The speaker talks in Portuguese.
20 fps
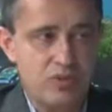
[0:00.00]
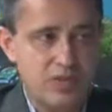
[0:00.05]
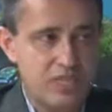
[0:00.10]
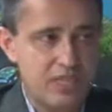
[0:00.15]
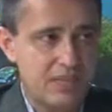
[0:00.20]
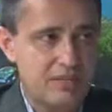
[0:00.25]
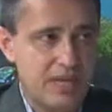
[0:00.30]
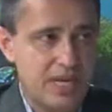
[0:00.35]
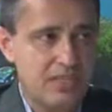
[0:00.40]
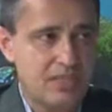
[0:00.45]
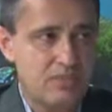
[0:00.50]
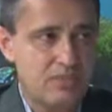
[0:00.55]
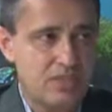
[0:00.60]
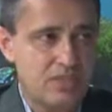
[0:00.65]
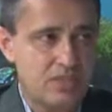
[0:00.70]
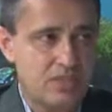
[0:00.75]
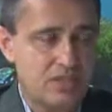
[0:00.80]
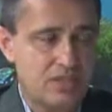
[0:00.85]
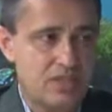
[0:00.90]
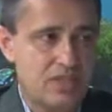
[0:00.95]
pode ser mais
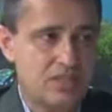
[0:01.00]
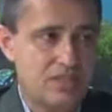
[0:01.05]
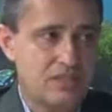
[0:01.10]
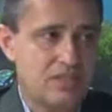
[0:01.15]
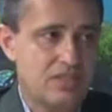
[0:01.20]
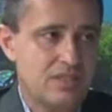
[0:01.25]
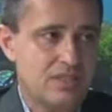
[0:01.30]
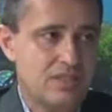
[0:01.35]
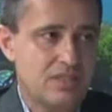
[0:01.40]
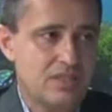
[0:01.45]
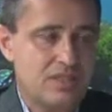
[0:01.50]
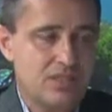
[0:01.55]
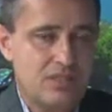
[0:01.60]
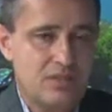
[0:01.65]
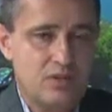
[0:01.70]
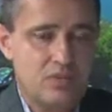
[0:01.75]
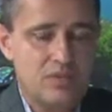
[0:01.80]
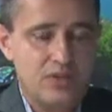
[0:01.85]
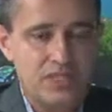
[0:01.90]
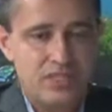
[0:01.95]
admitida. Sim.
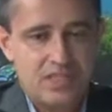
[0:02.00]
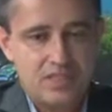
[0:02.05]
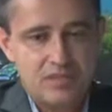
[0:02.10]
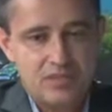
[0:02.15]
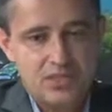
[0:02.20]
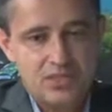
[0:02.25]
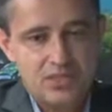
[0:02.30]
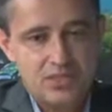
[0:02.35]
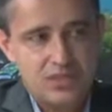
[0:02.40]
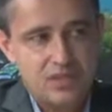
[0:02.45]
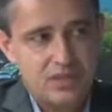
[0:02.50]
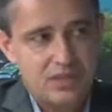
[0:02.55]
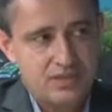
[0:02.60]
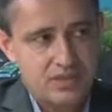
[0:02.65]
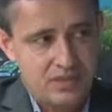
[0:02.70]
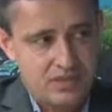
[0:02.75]
Não pode ser admitida